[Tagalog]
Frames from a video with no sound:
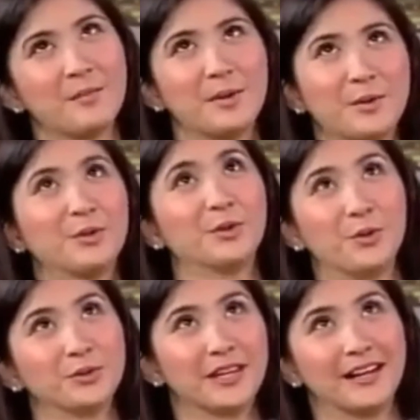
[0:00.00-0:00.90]
sabi ko,
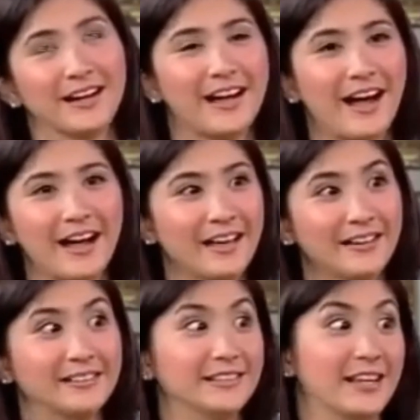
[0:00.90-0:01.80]
no talaga.
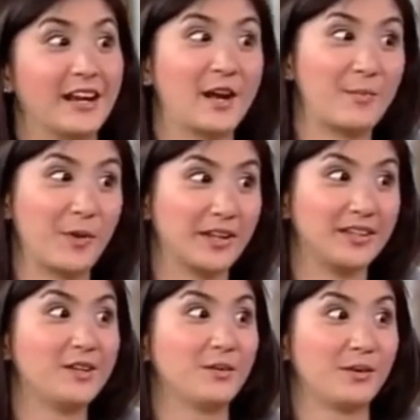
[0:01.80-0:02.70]
Hindi talaga
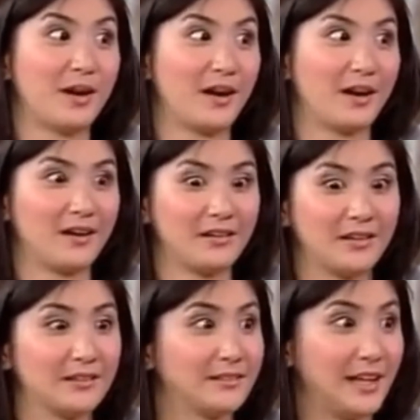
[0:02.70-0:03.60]
pwede yung uh,
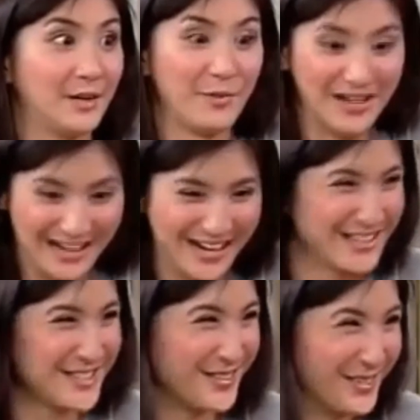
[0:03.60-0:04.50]
dalawa lang
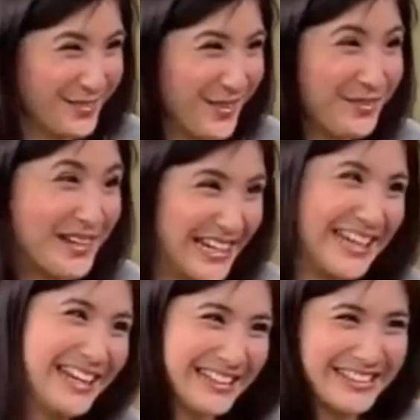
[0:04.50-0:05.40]
ang suot mong
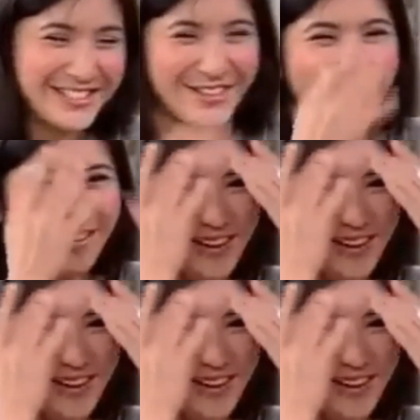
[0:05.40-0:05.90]
maliit. So,